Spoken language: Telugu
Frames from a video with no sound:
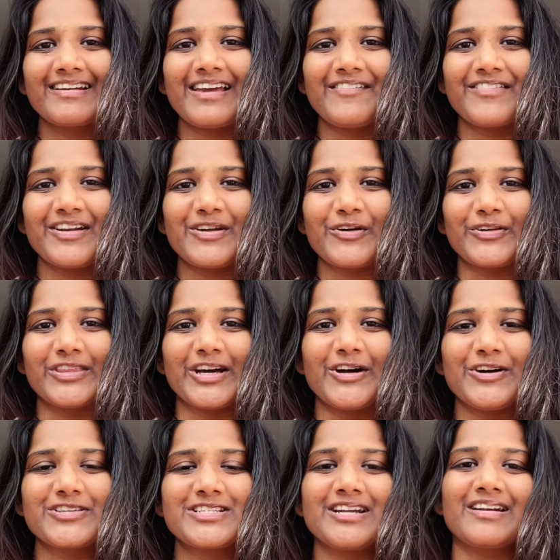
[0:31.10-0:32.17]
కనుక ఎవరైనా
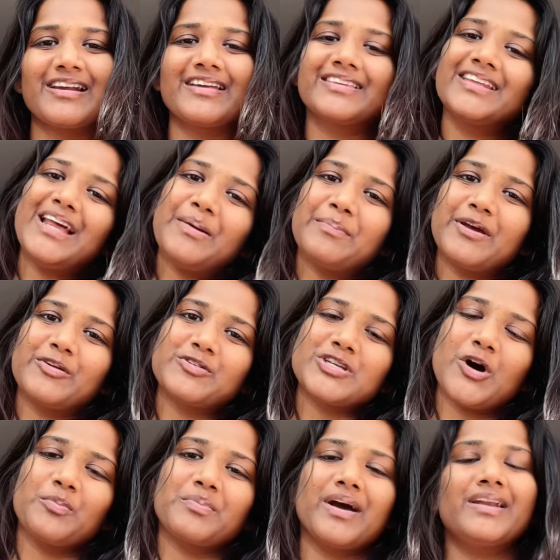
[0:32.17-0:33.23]
కొత్తగా వచ్చినట్లయితే నా పేరు
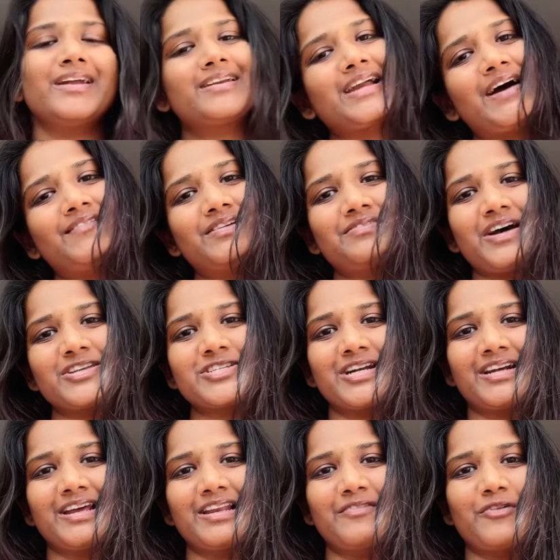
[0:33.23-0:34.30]
సౌమ్య నేను ట్రావెల్
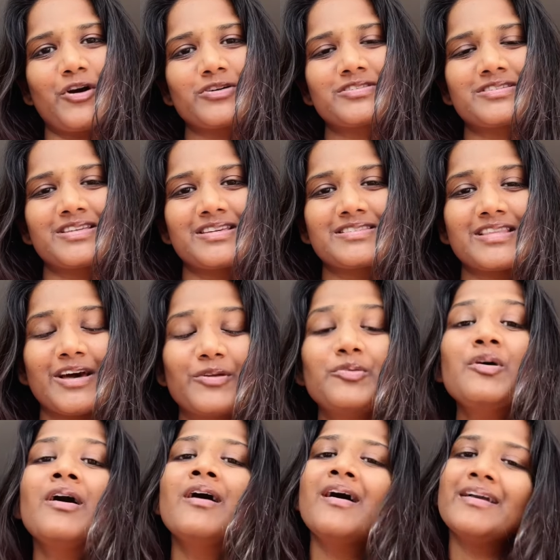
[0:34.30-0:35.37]
ఫ్యాషన్ డైలీ బ్లాగ్స్ తీస్తాను
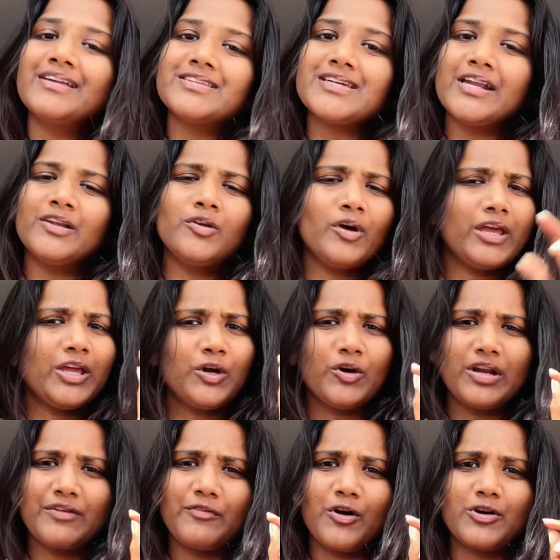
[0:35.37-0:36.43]
నా ఛానల్లో
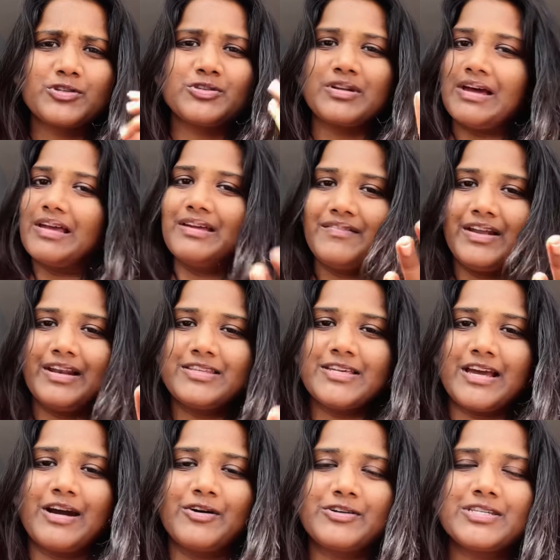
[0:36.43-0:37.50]
ఇంకొన్ని బ్లాగ్స్ ఉన్నాయి వెళ్ళి
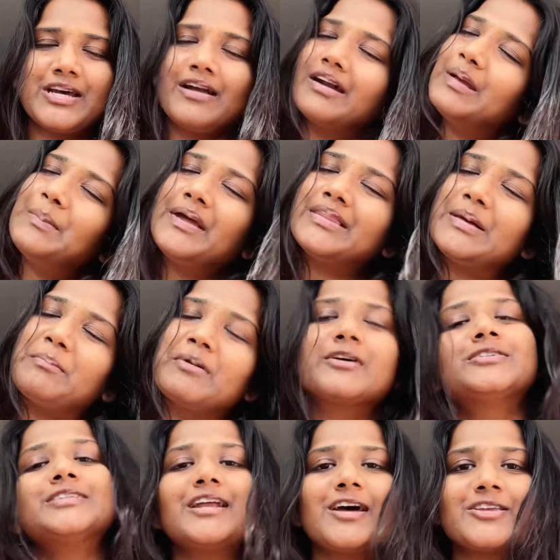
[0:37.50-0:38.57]
చెక్అవుట్ చేయండి మీకు
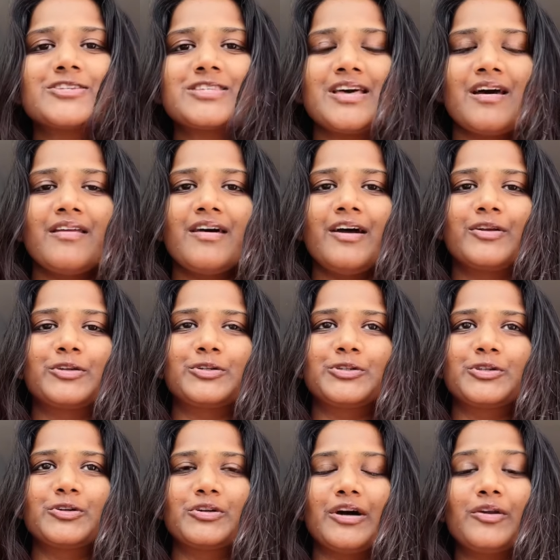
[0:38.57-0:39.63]
తప్పకుండా నచ్చుతాయని
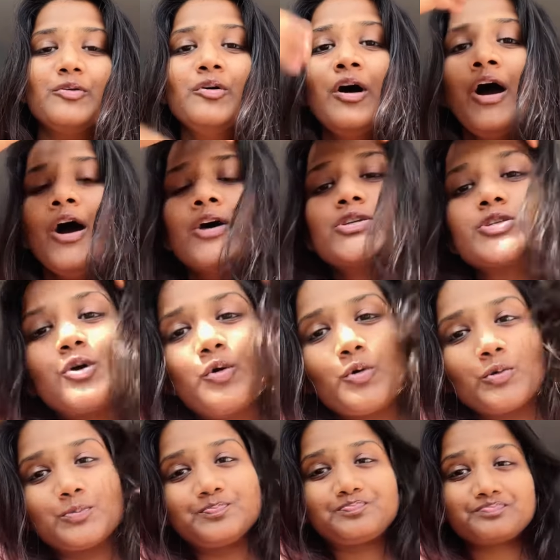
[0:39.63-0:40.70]
అనుకుంటున్నాను సో
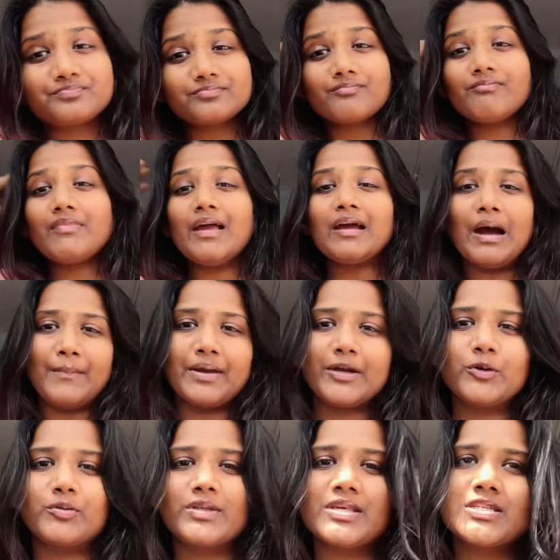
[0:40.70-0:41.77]

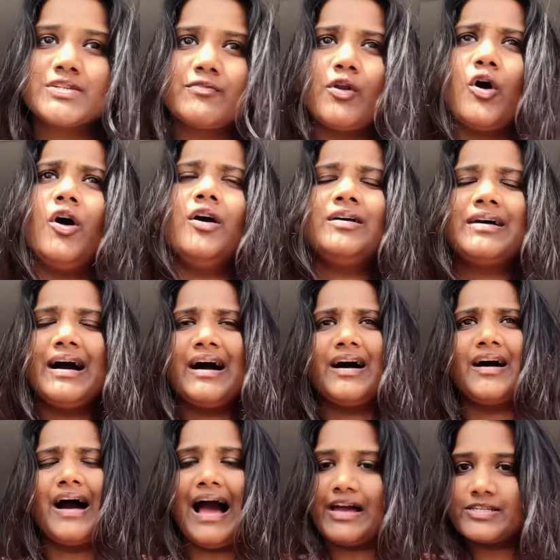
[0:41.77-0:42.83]
కమింగ్ టు దిస్ వ్లాగ్
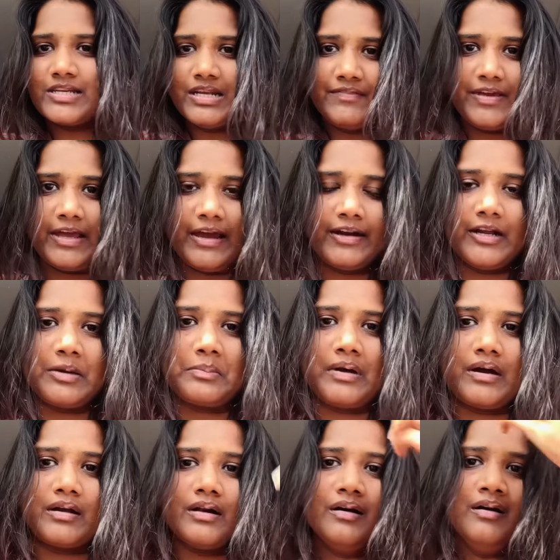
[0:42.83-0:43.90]
యాక్చువల్లీ వీకెండ్
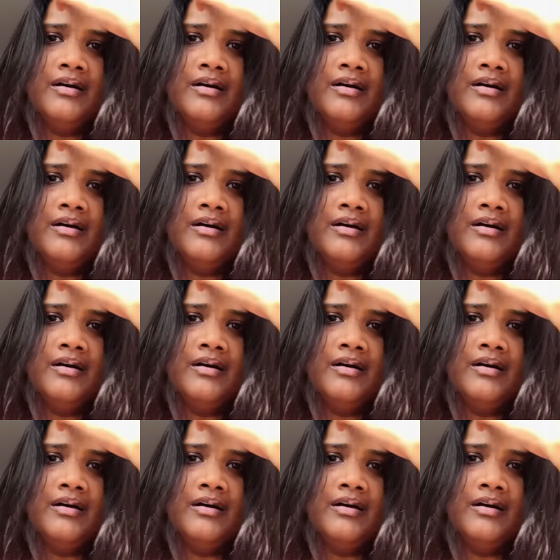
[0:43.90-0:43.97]
అనమాట